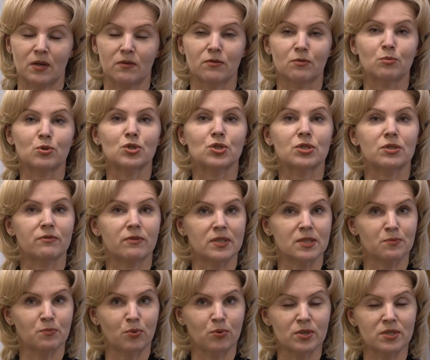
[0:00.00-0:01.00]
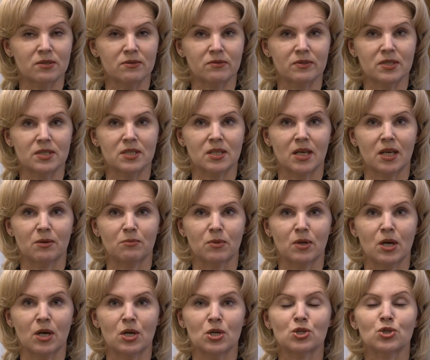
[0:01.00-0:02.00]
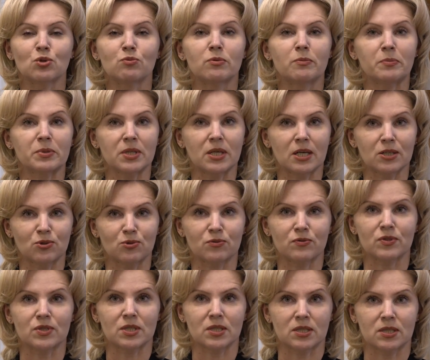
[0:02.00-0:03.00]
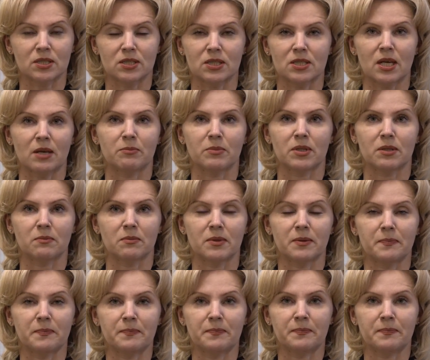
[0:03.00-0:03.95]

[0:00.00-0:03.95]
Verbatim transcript: Вы можете воспользоваться ими, чтобы подготовиться к экзаменам.